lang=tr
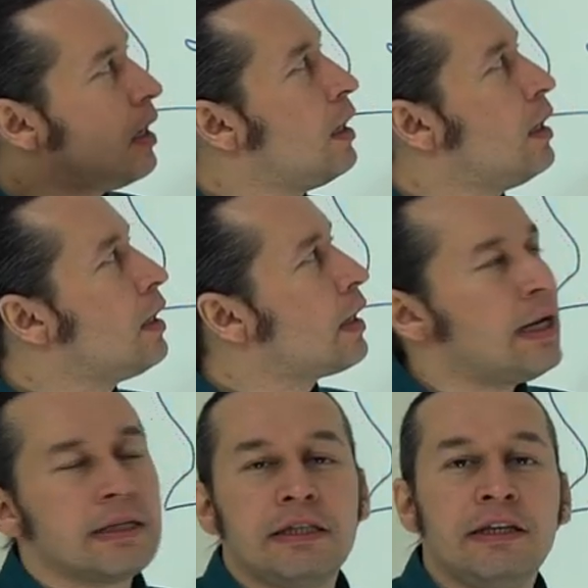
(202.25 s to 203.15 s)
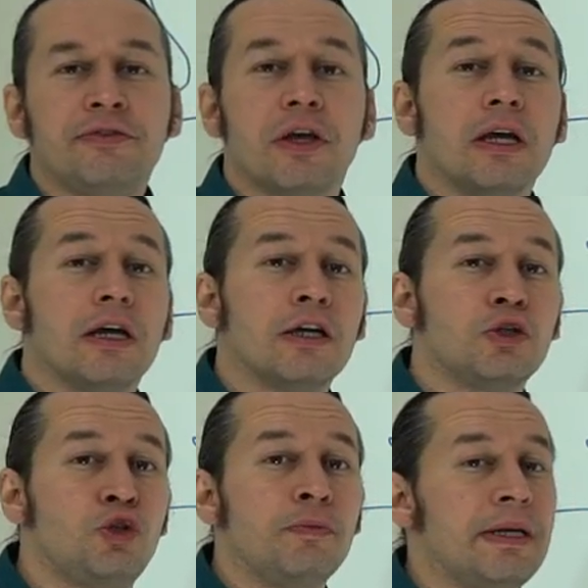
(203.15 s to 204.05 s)
e, relatif
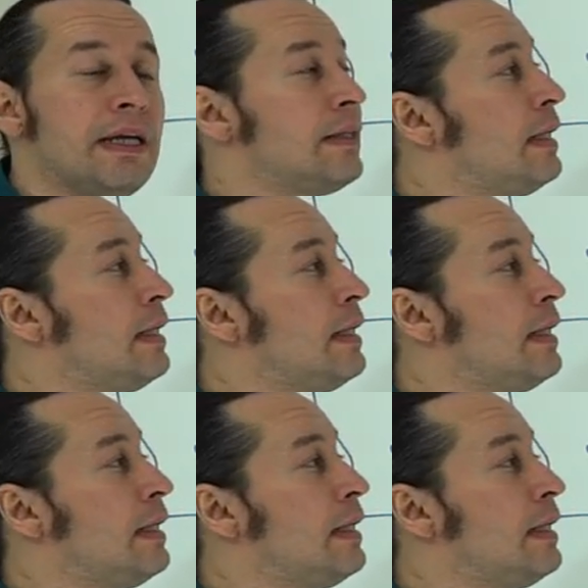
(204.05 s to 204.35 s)
e, cümle